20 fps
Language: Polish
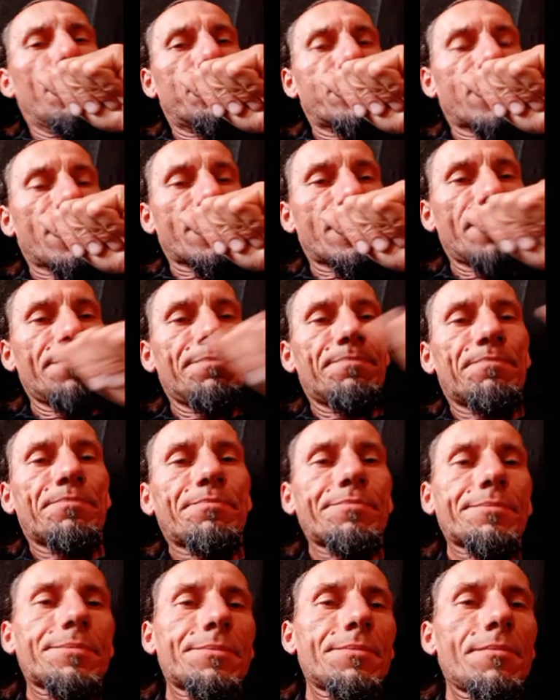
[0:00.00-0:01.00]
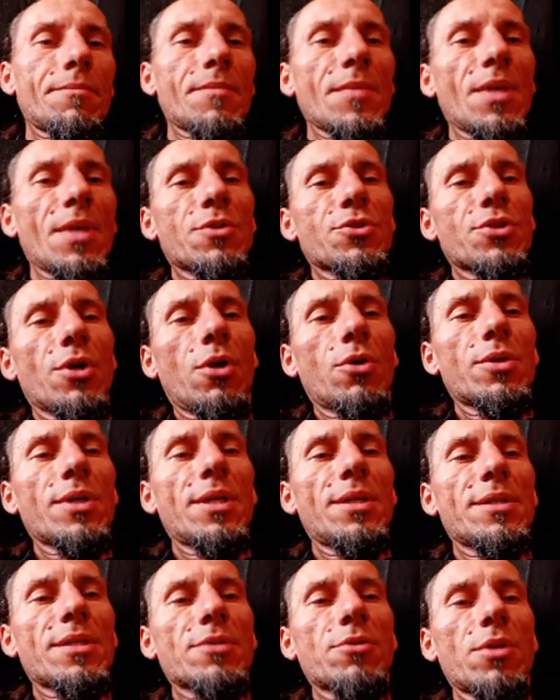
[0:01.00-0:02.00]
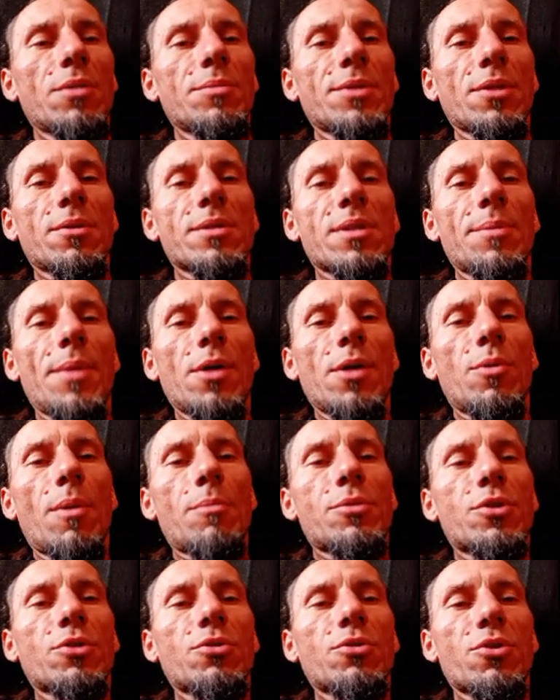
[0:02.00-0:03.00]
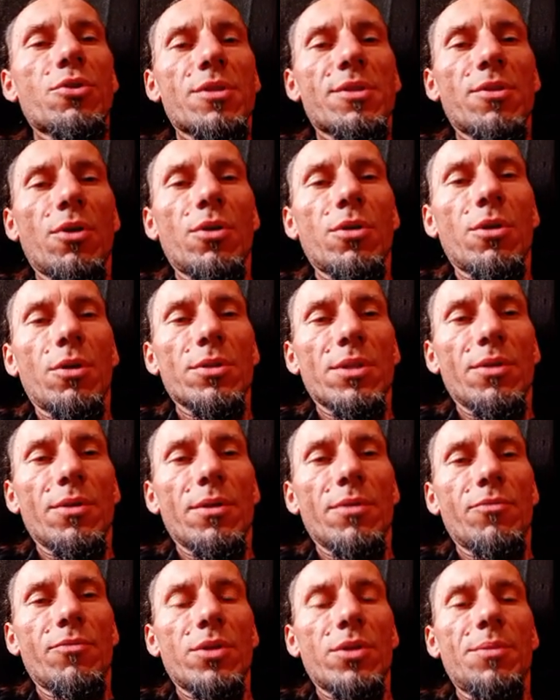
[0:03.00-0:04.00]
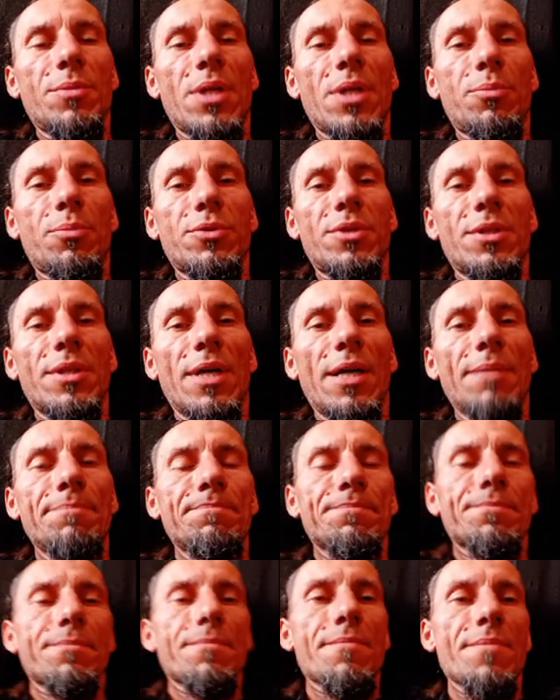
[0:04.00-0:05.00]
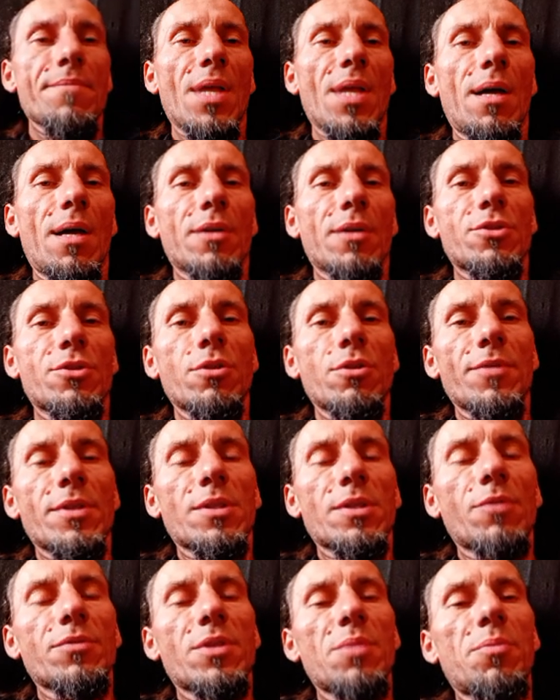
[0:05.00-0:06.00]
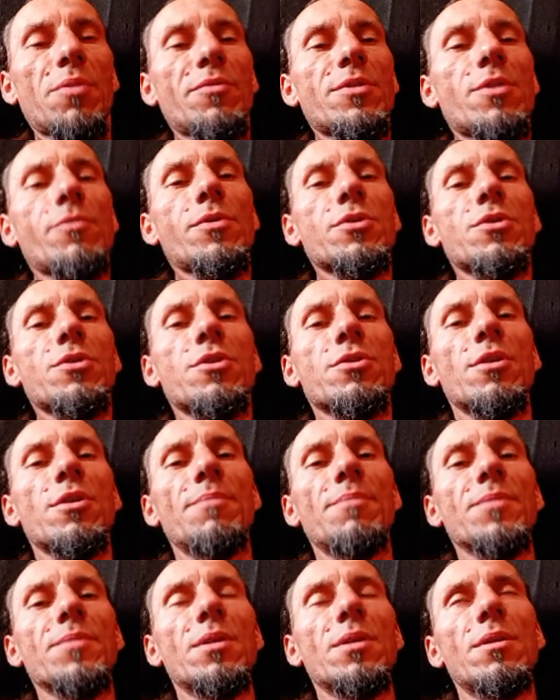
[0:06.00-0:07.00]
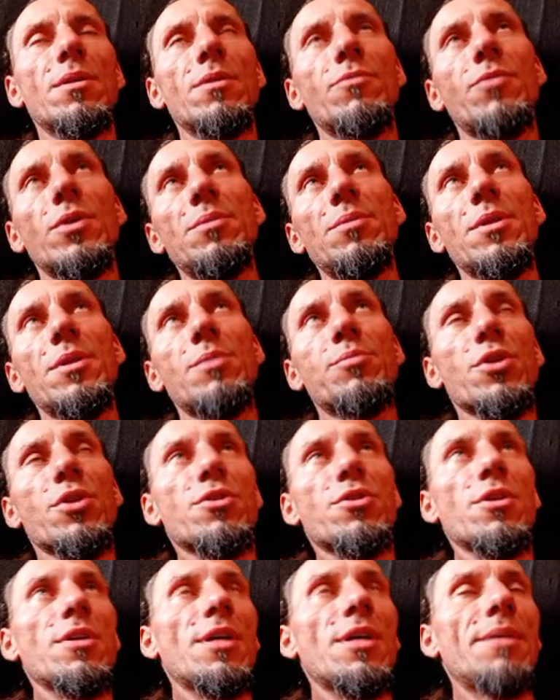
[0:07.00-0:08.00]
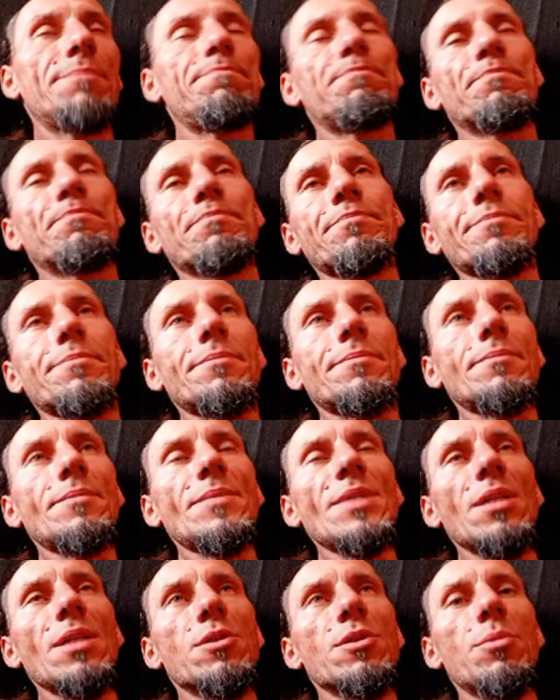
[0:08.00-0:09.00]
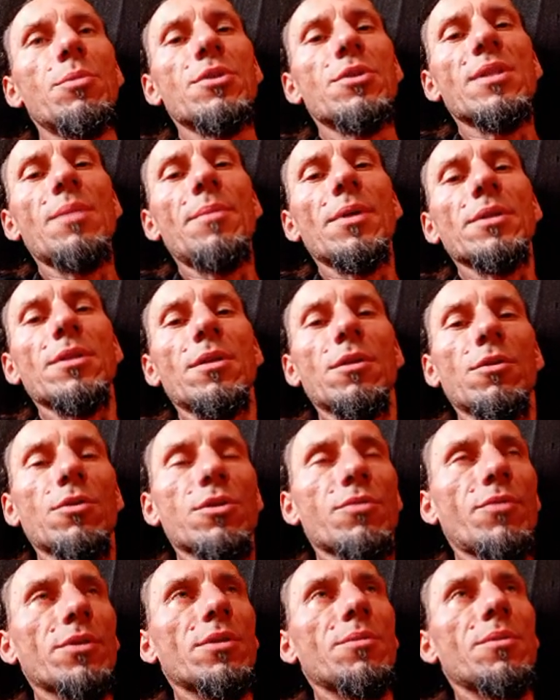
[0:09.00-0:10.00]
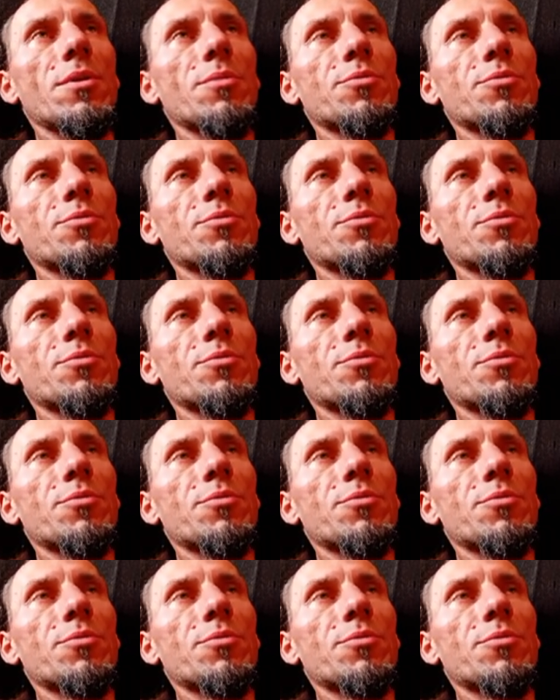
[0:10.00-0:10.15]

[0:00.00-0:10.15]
przepraszam, że organizatorem tego zamachu ma być ktoś z ochrony Władimira Putina, mm, a Krzysztof Jackowski powiedział właśnie, że e, Władimir przeżyje, że będzie zamach na niego, że Władimir